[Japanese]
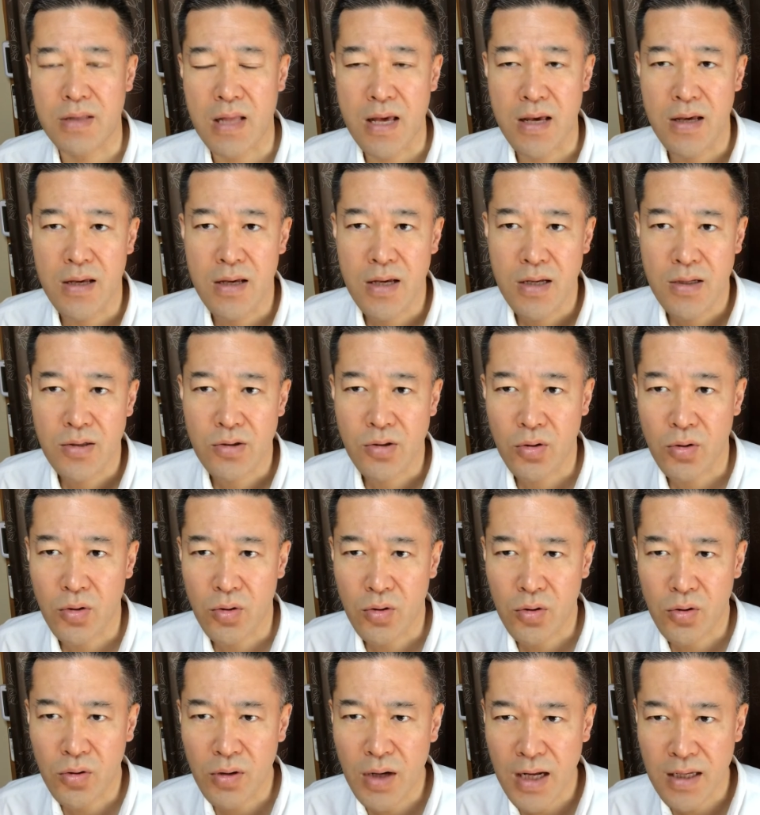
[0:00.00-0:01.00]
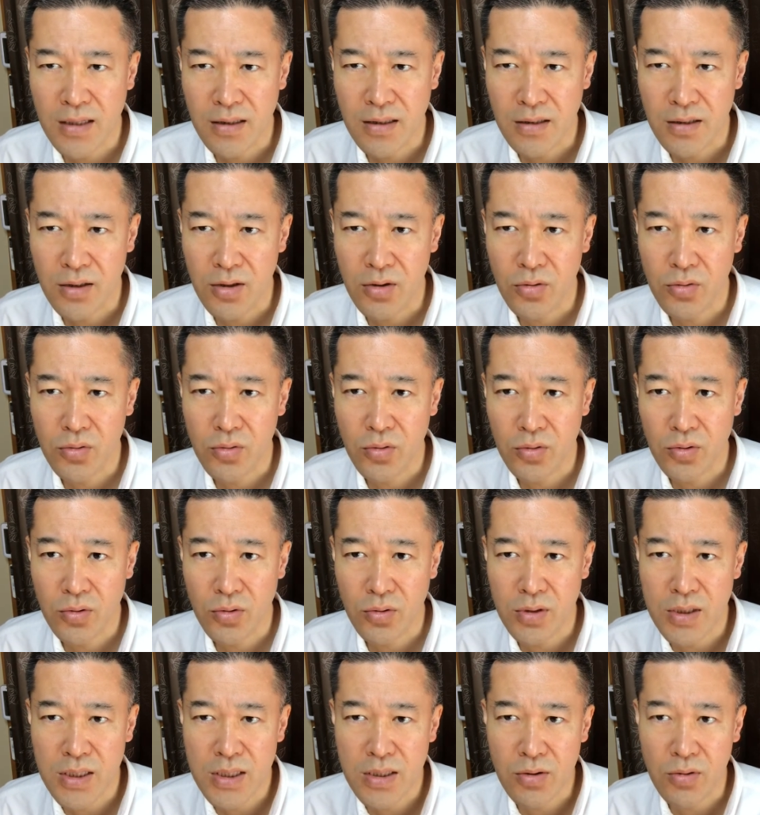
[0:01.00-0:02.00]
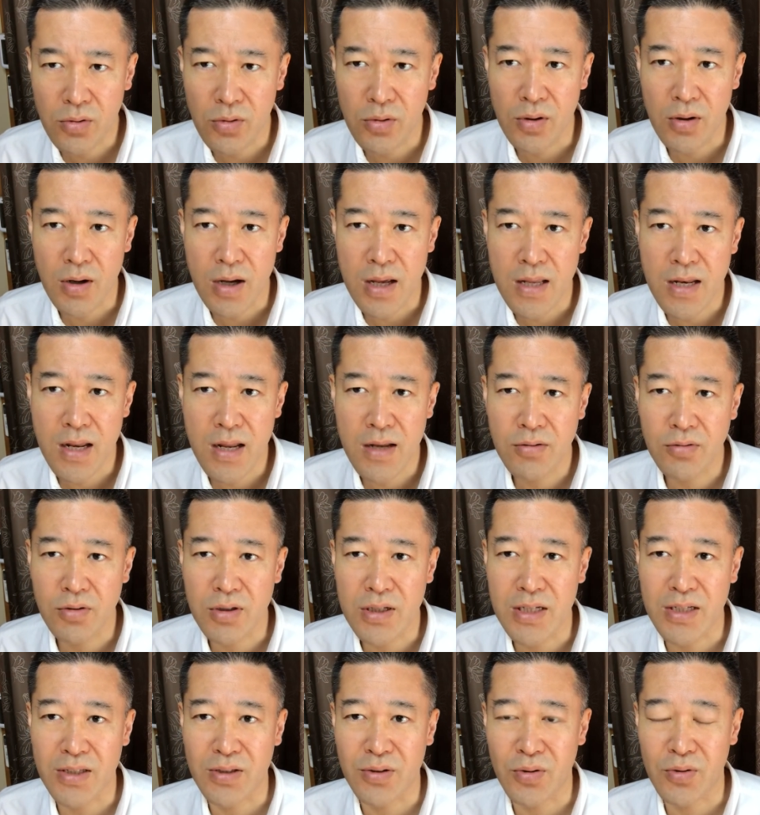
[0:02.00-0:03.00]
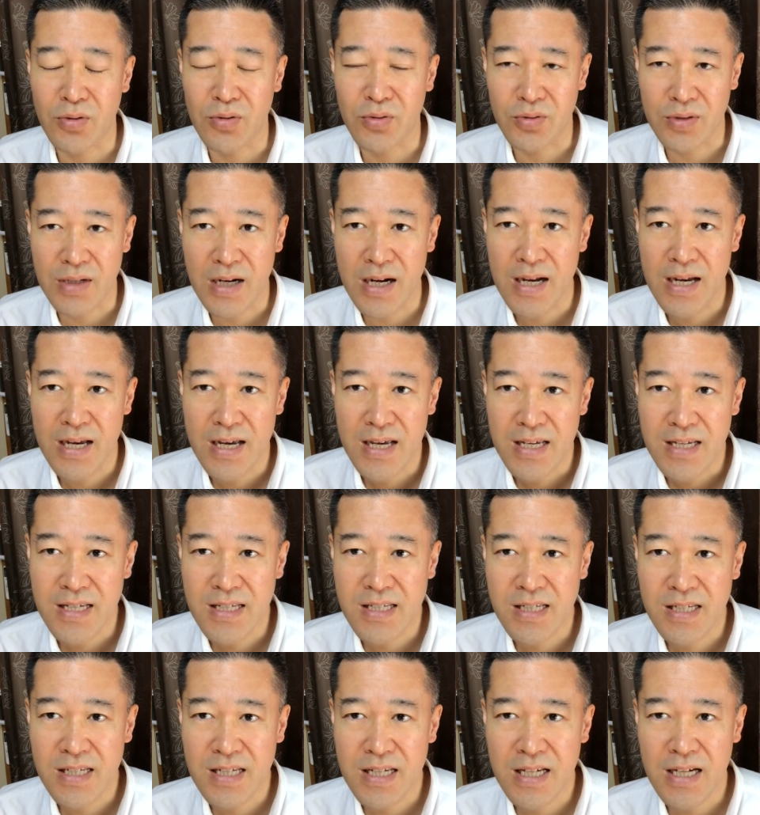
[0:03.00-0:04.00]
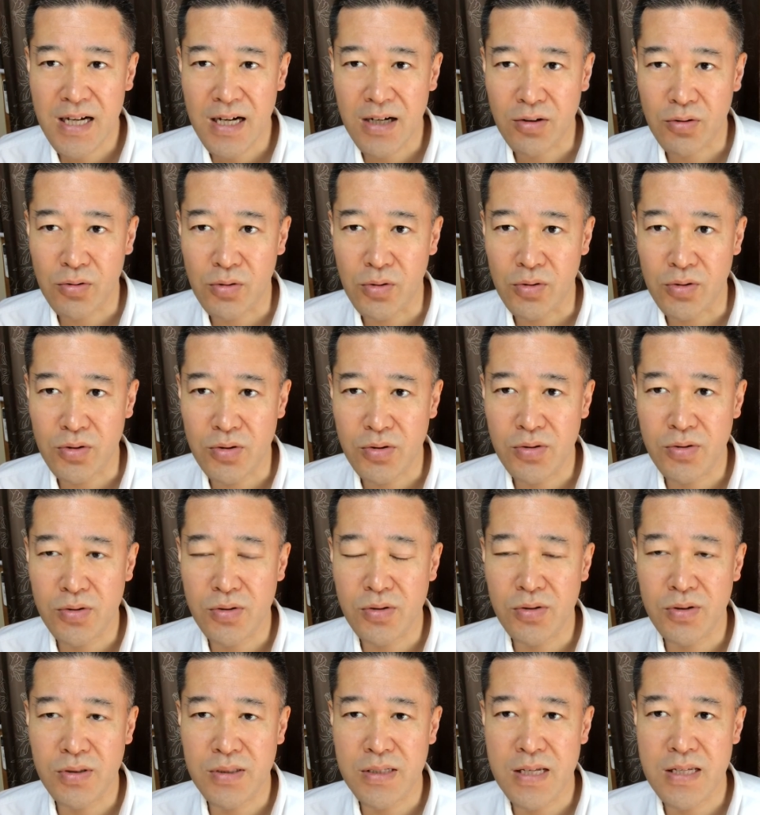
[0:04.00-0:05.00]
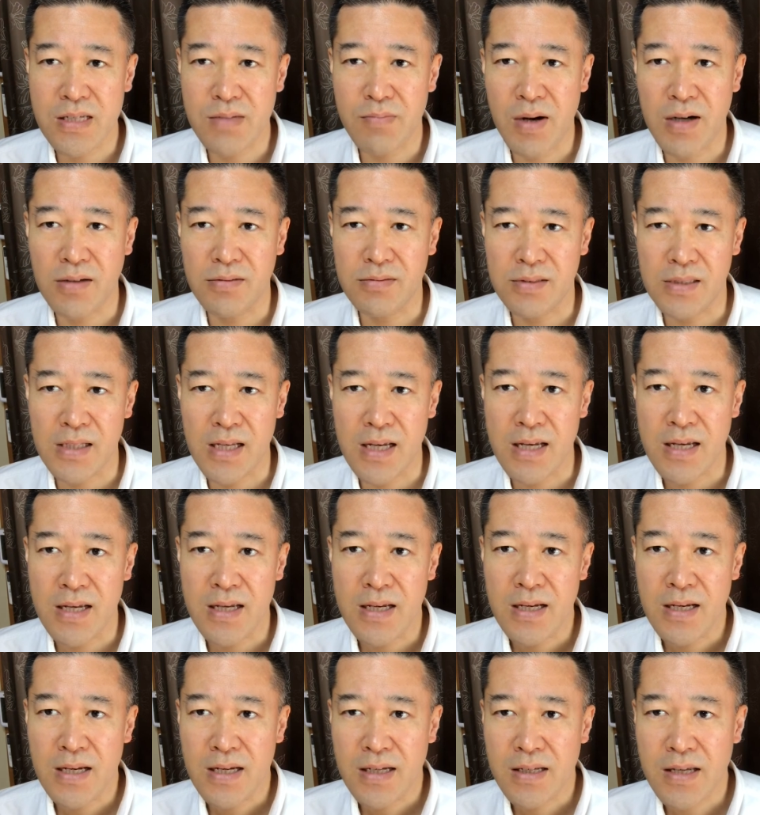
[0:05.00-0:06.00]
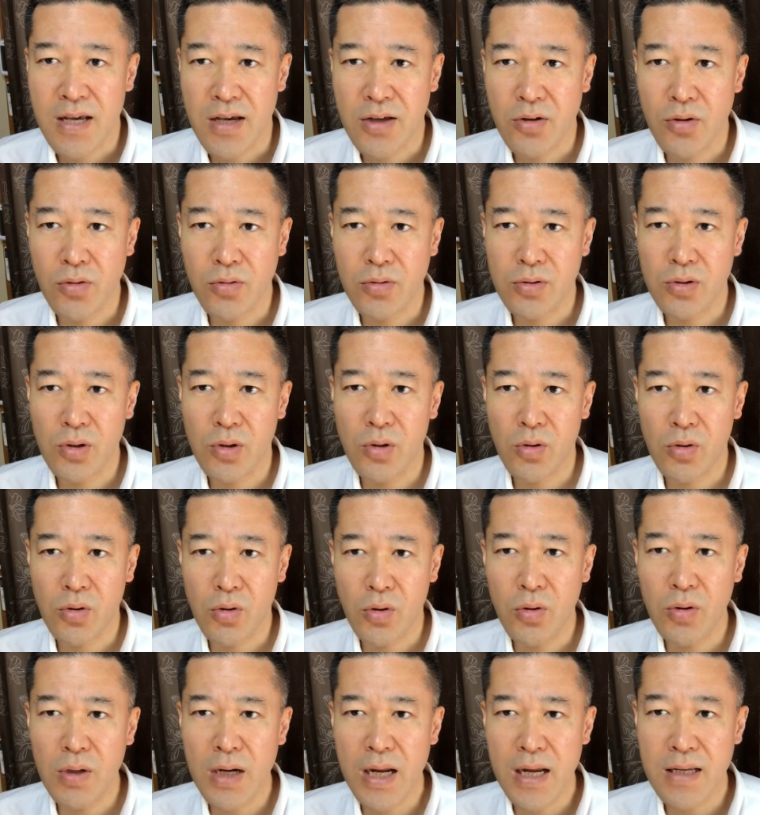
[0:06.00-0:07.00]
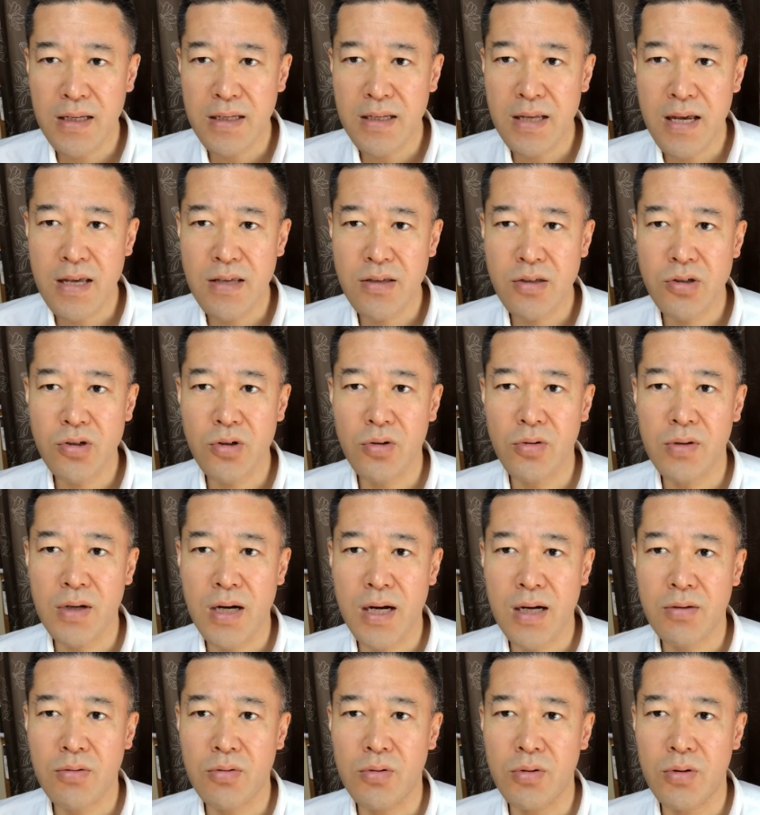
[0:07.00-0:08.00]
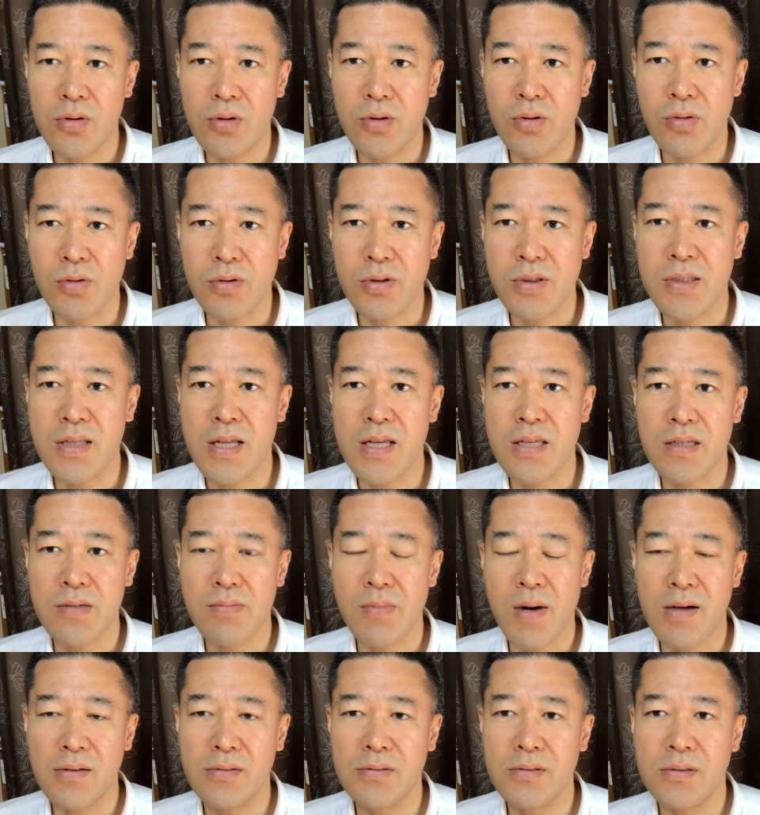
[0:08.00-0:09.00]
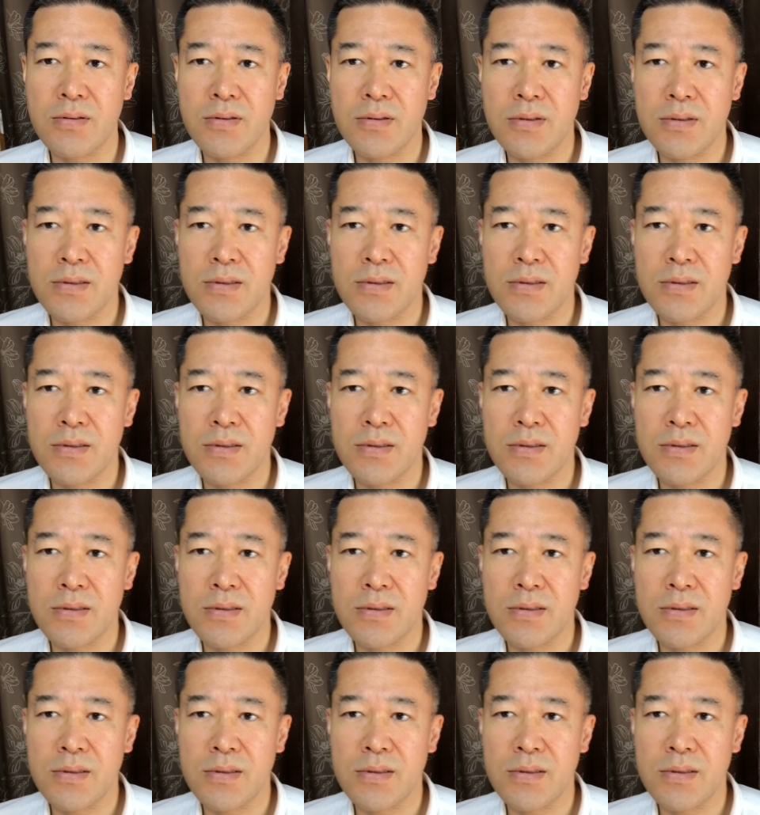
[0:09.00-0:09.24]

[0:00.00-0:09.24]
ねその来ないっていうことにこうエネルギーというか意識がこう集中してしまうんで結局その来ない現象がこう起きてしまう